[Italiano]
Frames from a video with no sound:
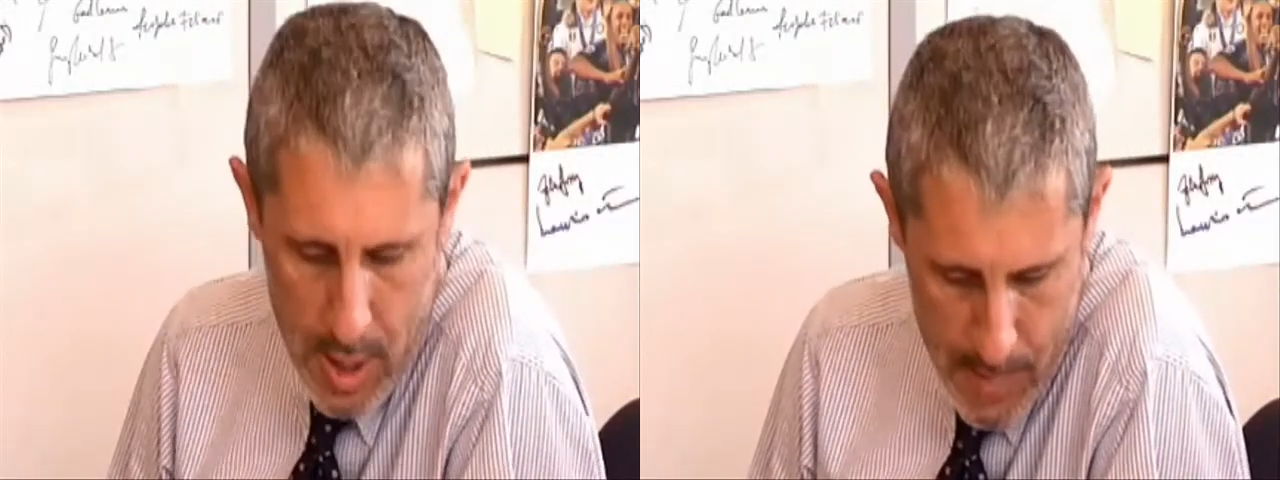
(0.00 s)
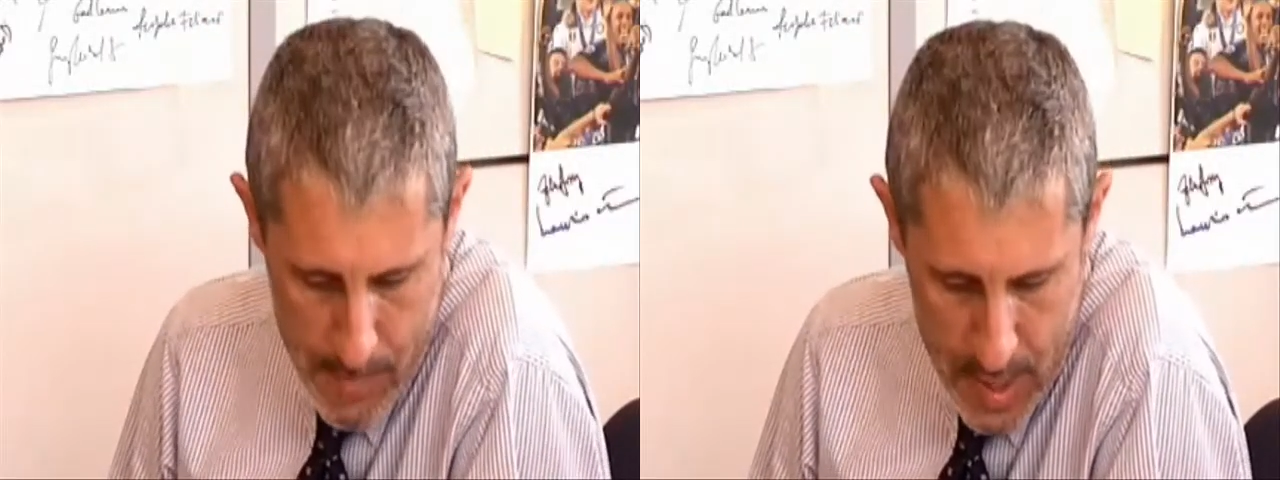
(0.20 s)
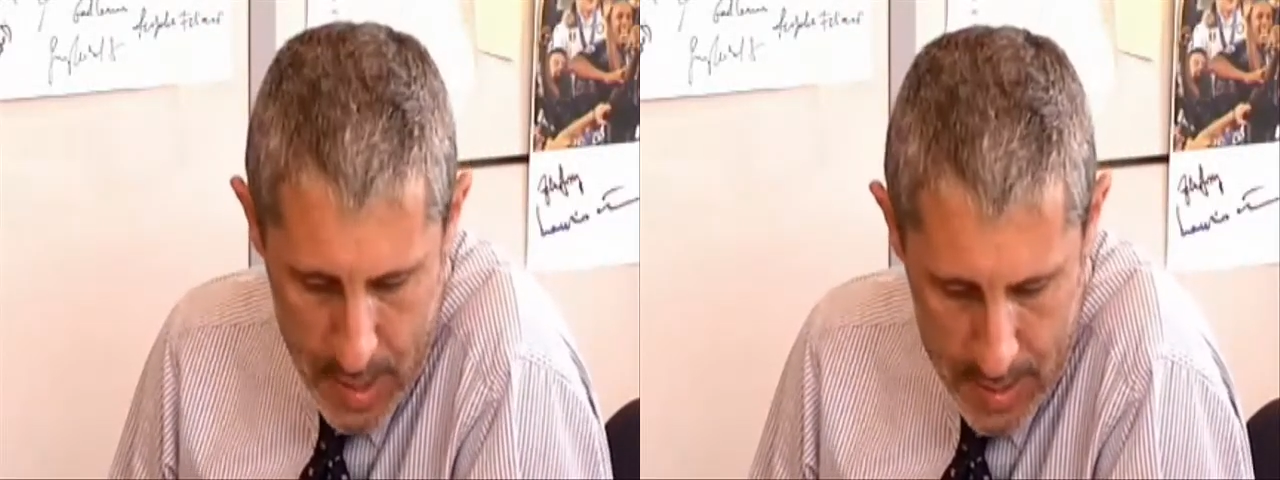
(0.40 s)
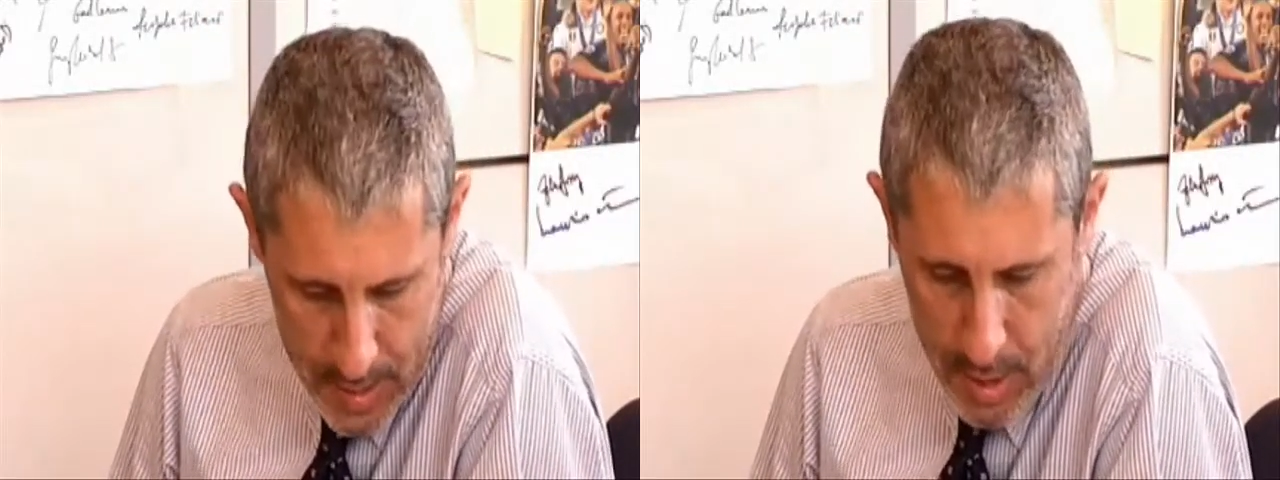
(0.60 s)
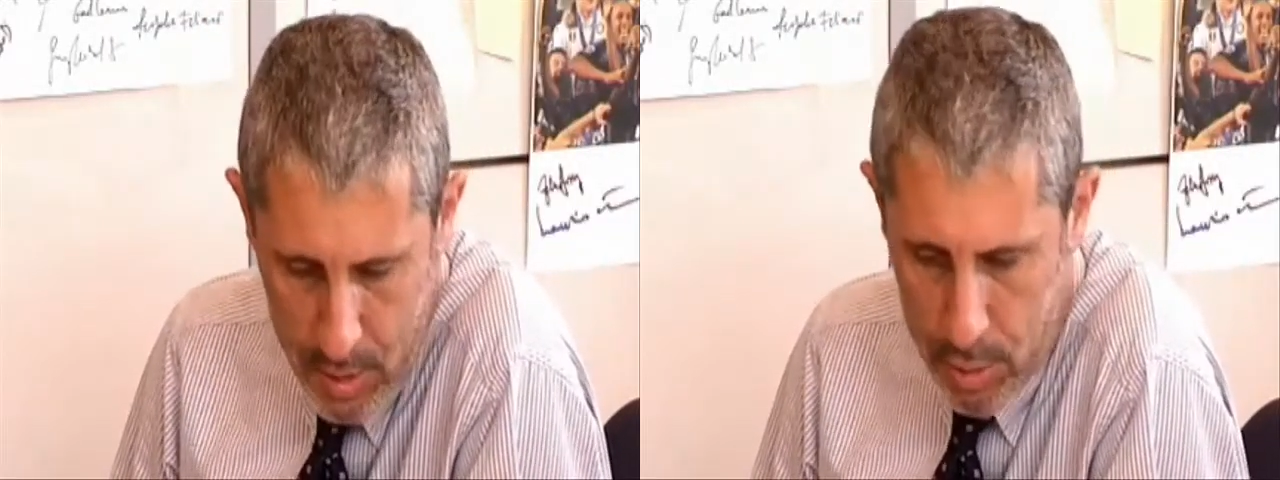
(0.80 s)
il
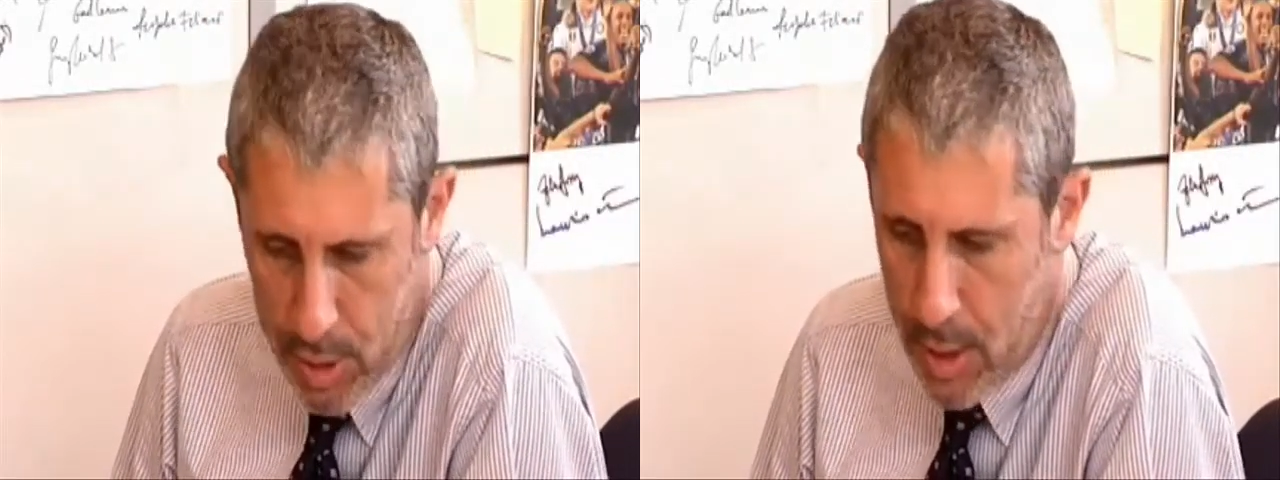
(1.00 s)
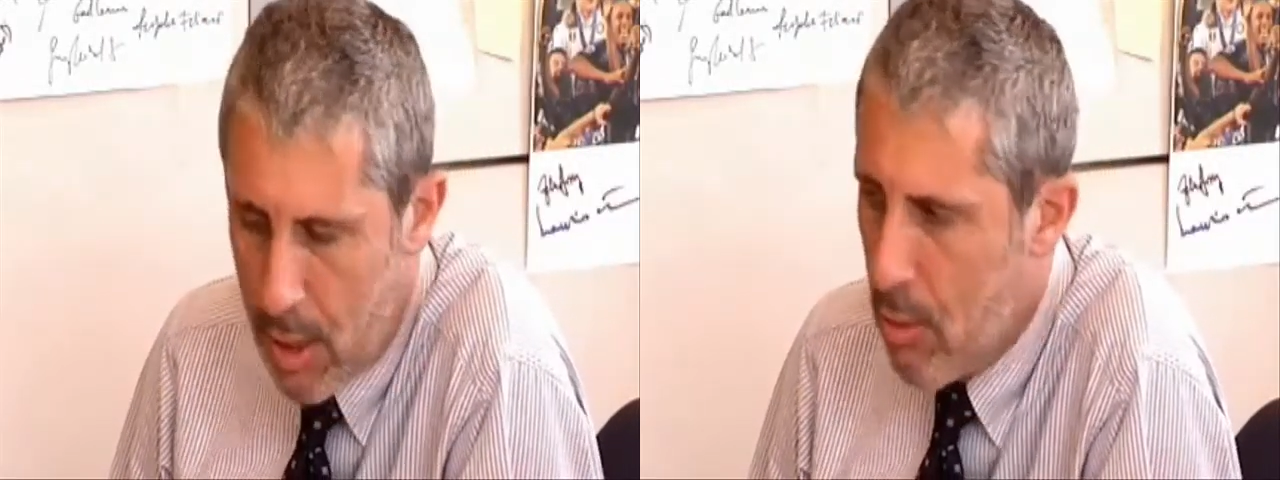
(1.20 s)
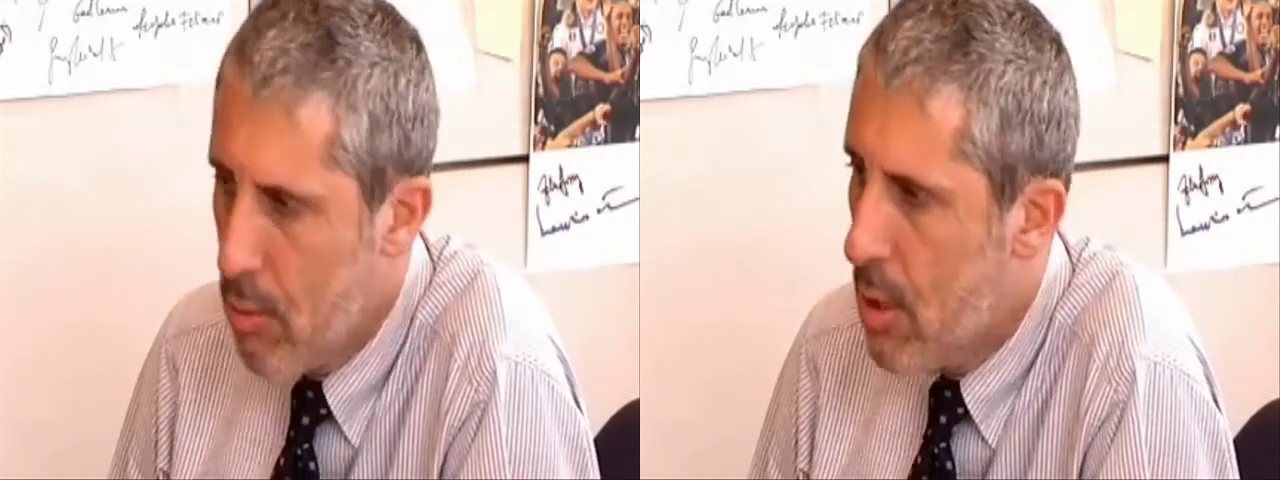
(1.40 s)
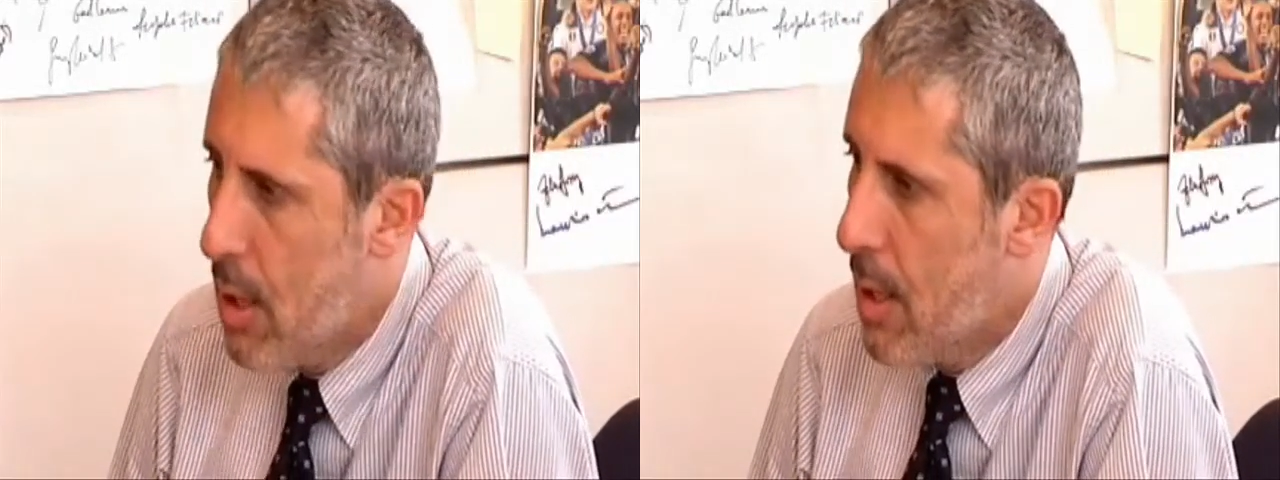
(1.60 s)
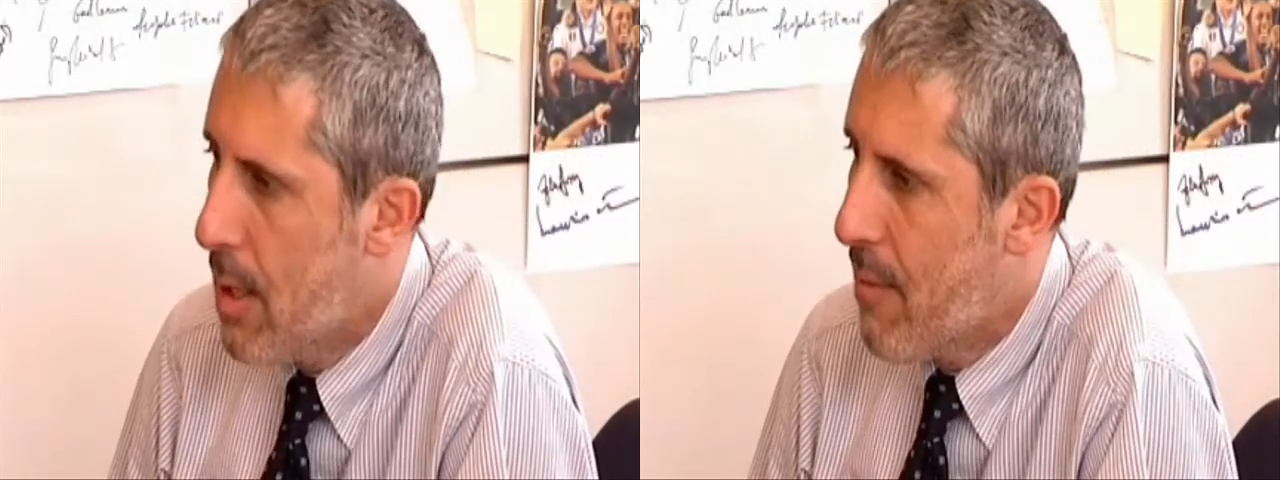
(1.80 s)
Presidente della Corte dei Conti